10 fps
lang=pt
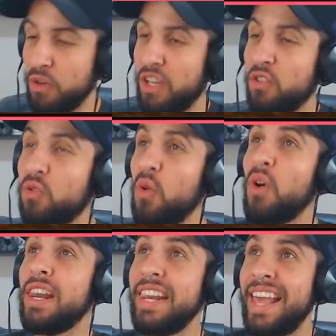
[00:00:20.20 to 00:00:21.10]
que
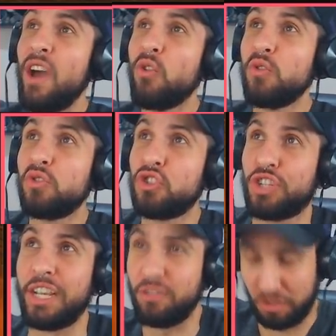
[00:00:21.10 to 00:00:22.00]
tu leu no
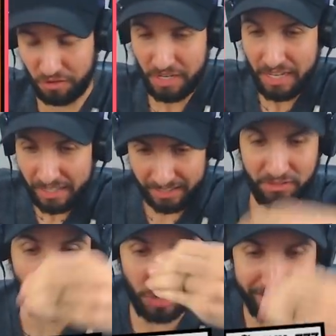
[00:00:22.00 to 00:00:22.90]
título, que
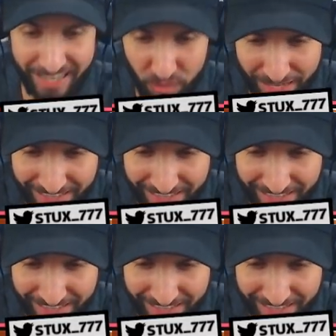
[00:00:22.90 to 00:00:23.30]
tu leu na